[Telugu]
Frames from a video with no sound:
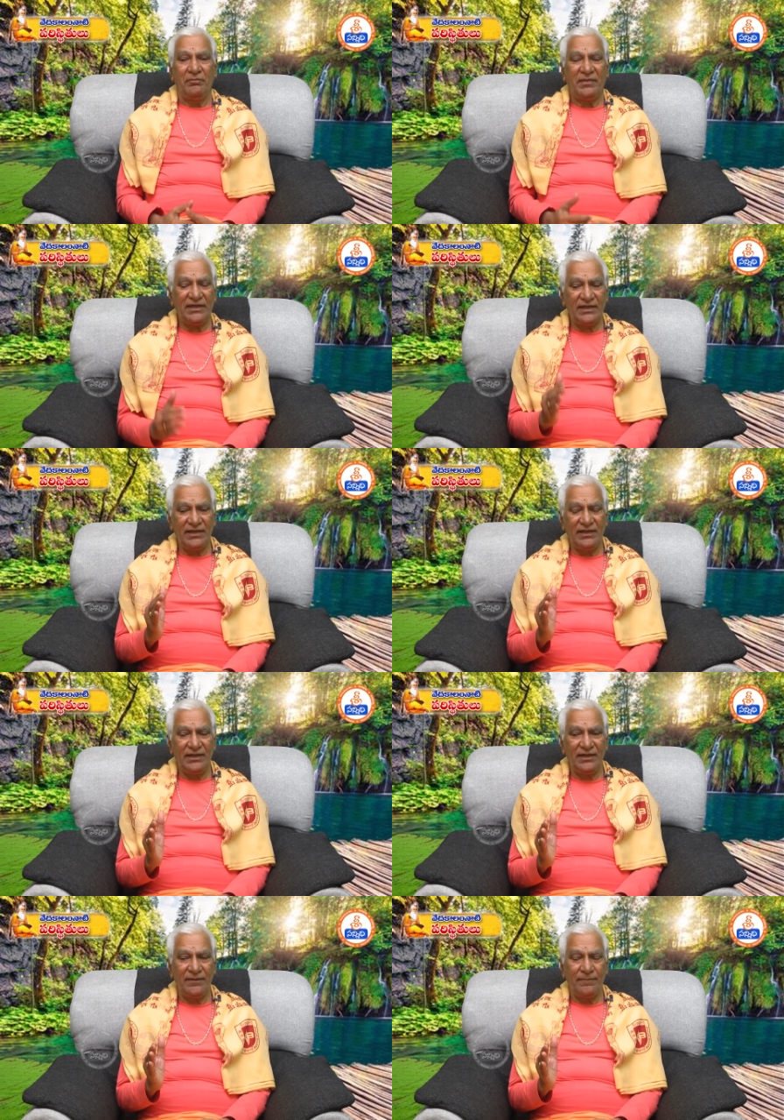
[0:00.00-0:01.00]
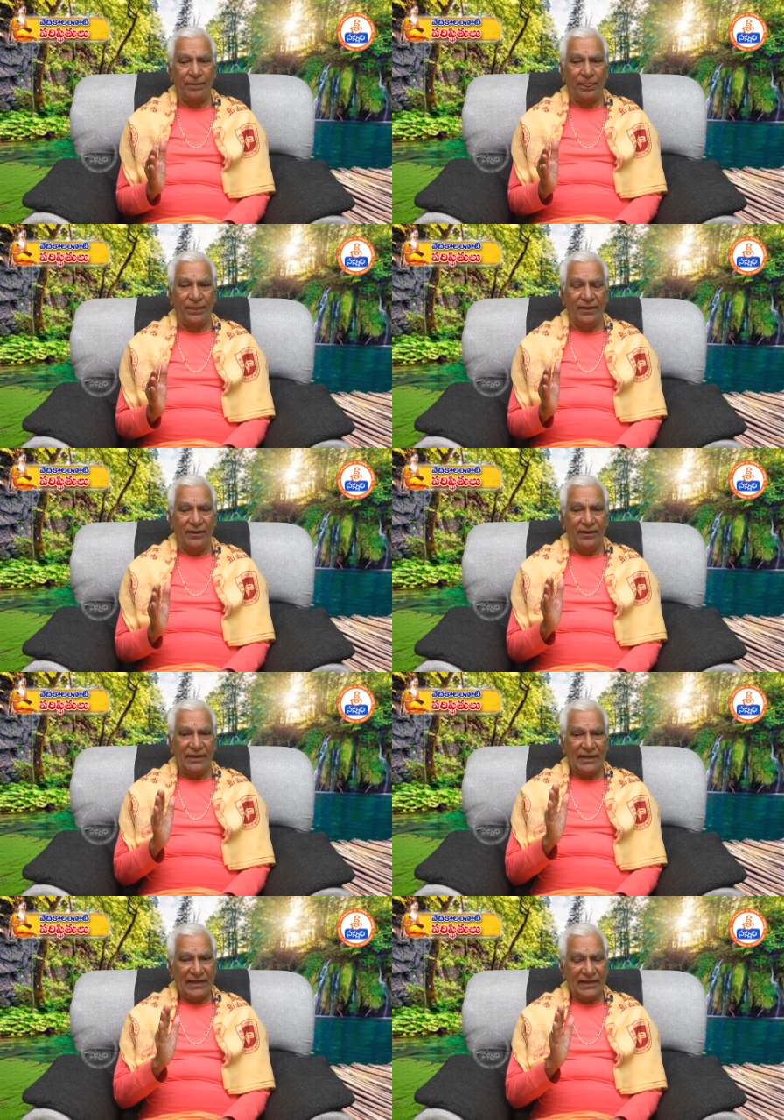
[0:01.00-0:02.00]
మనకి
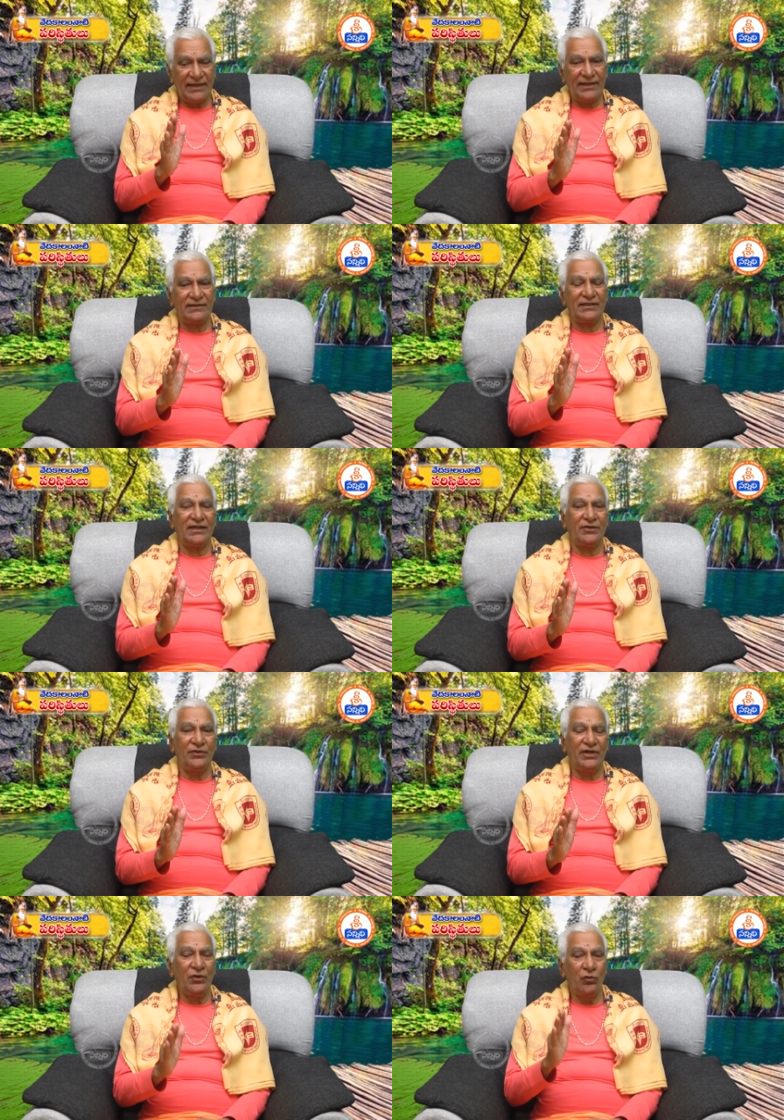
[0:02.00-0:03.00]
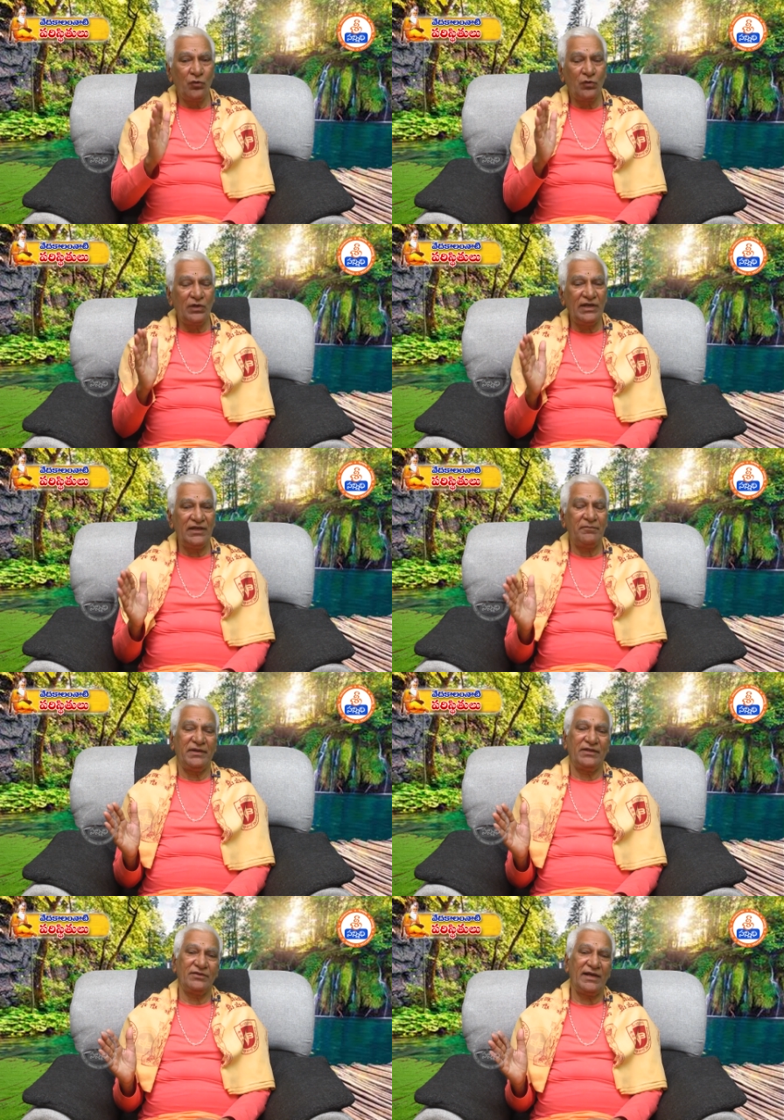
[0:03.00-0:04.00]
కలకత్తా నుండి హుగ్లీ
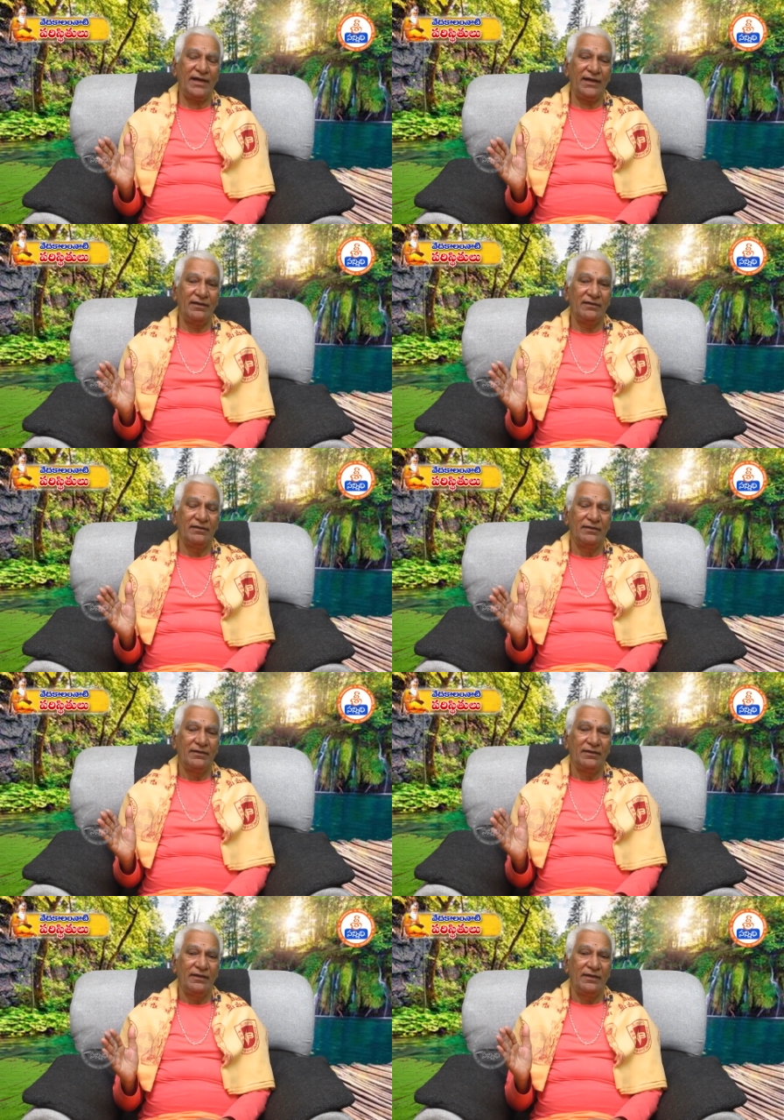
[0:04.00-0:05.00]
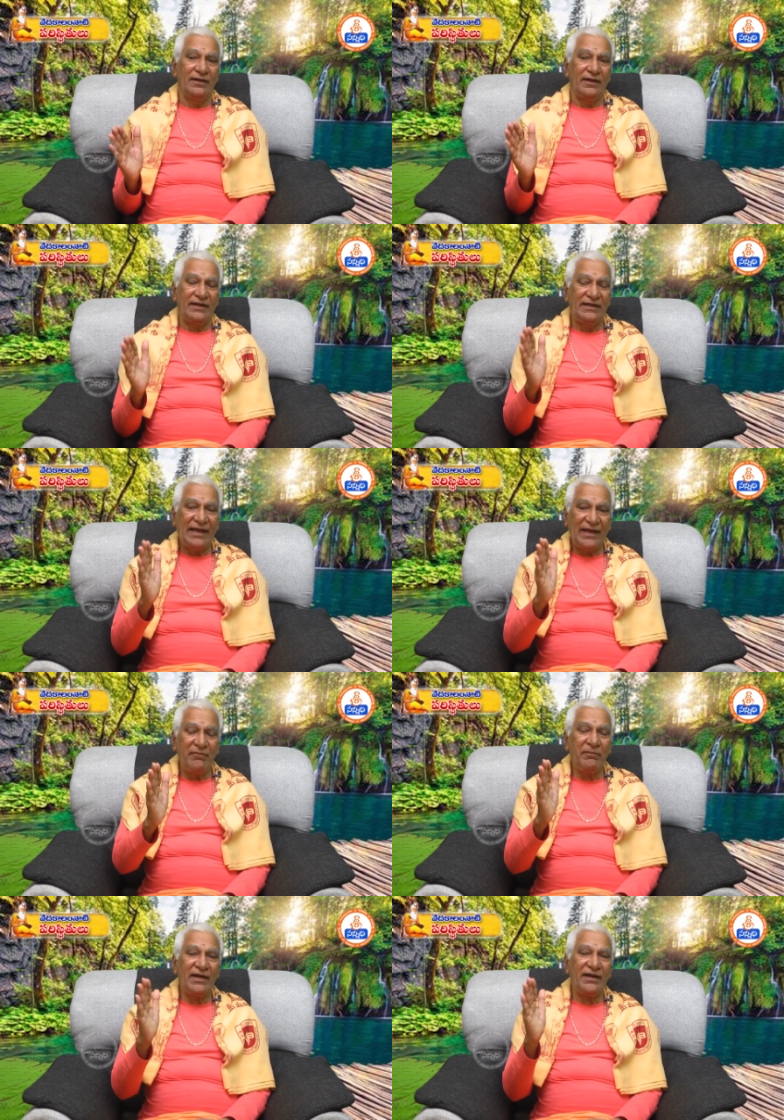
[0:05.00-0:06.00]
మీదుగా
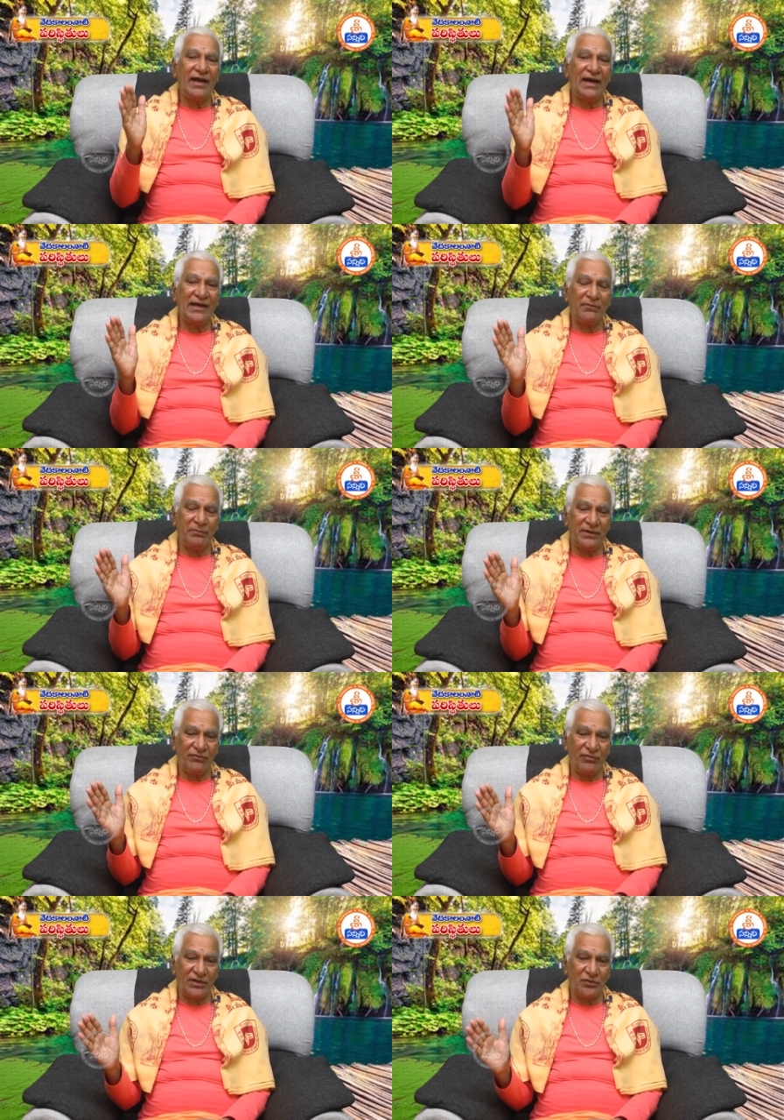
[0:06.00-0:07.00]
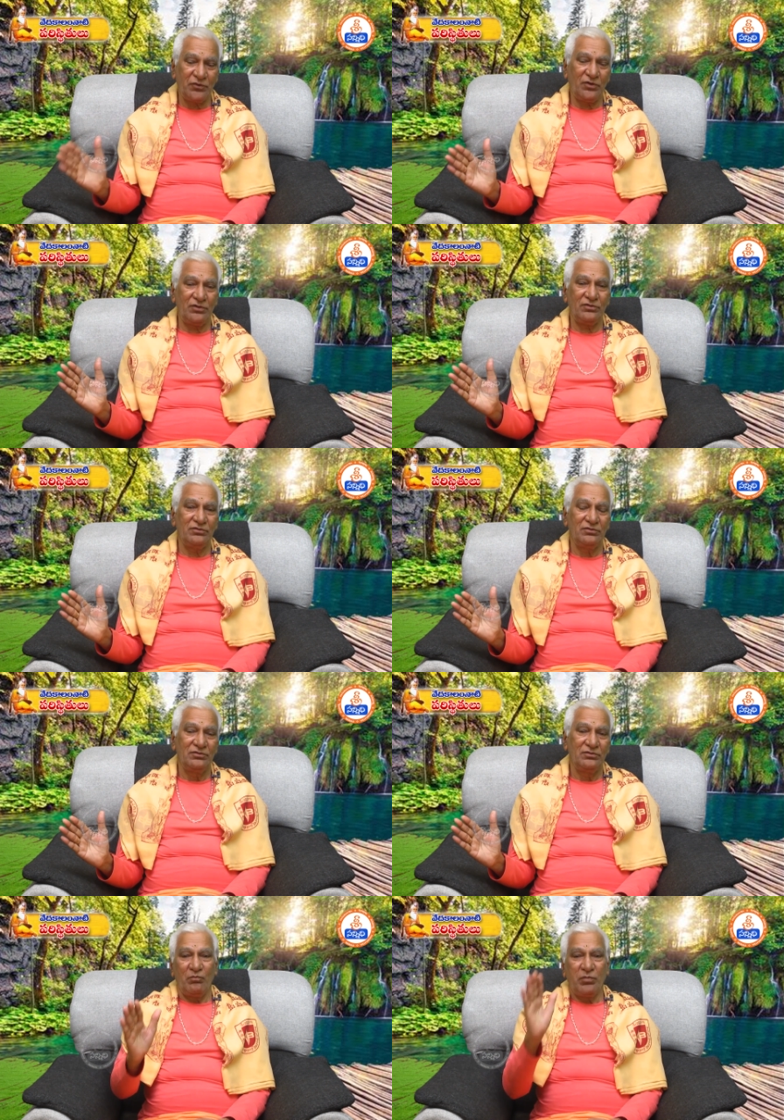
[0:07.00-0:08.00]
డైమండ్ హార్బర్ వరకు
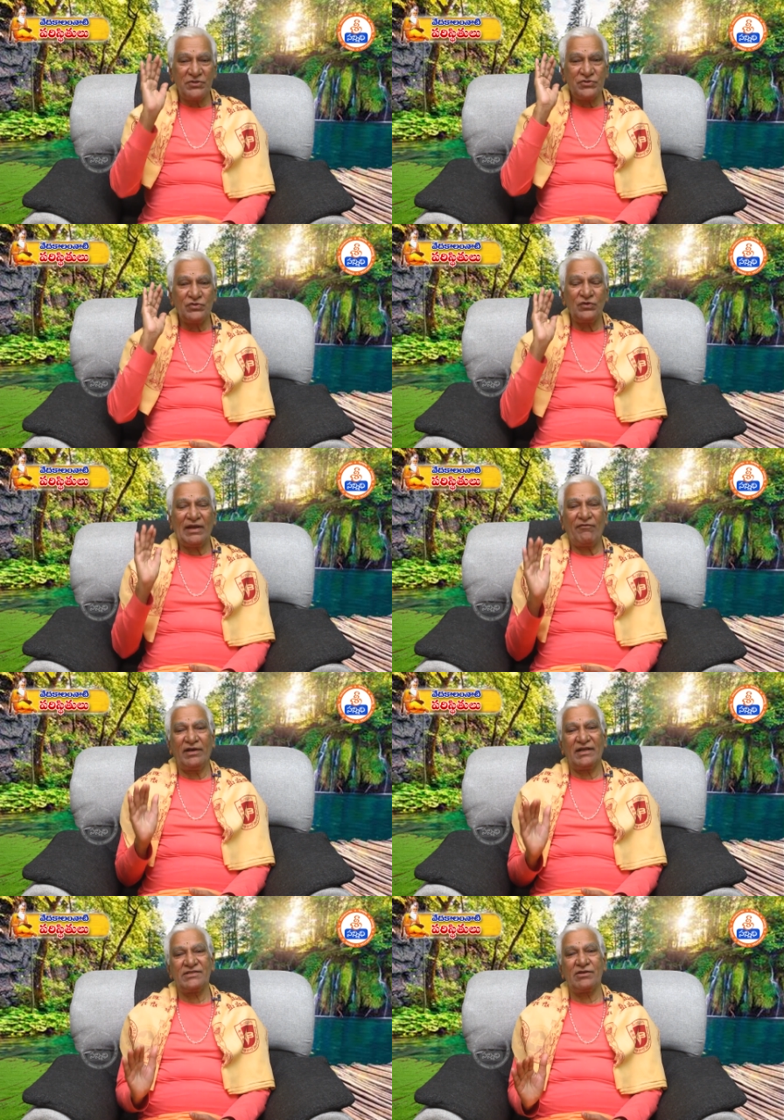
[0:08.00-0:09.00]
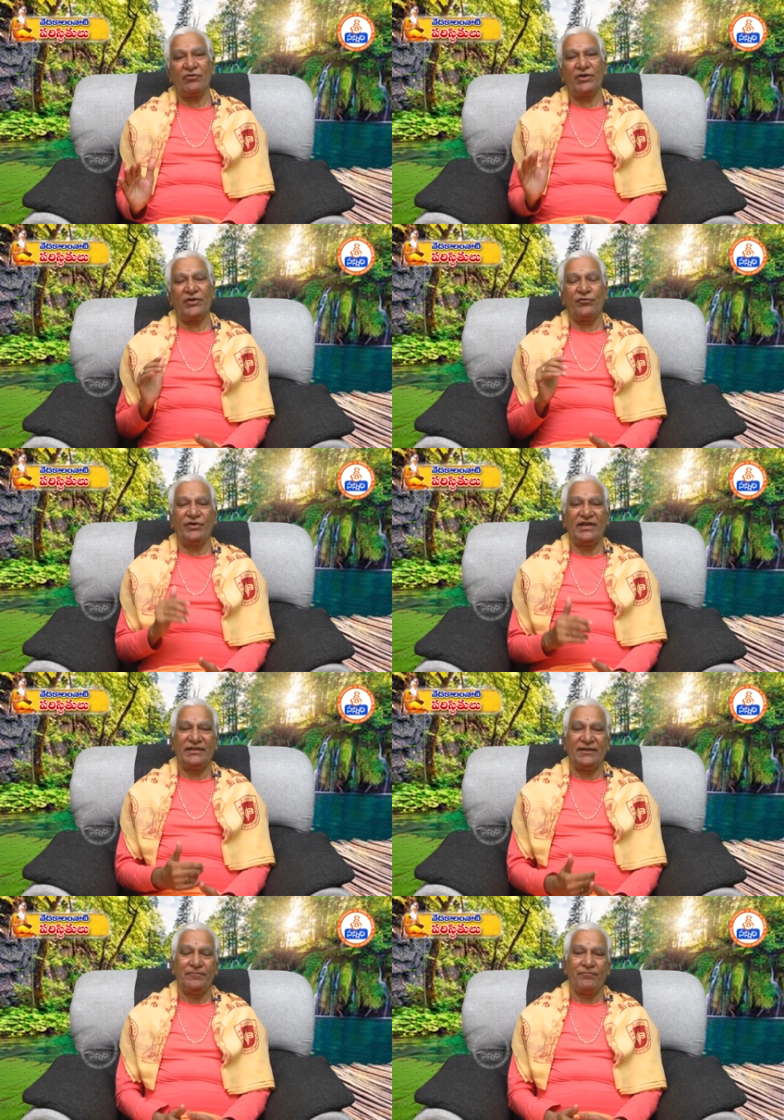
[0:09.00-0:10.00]
బస్సు రవాణా సౌకర్యం ఉండేది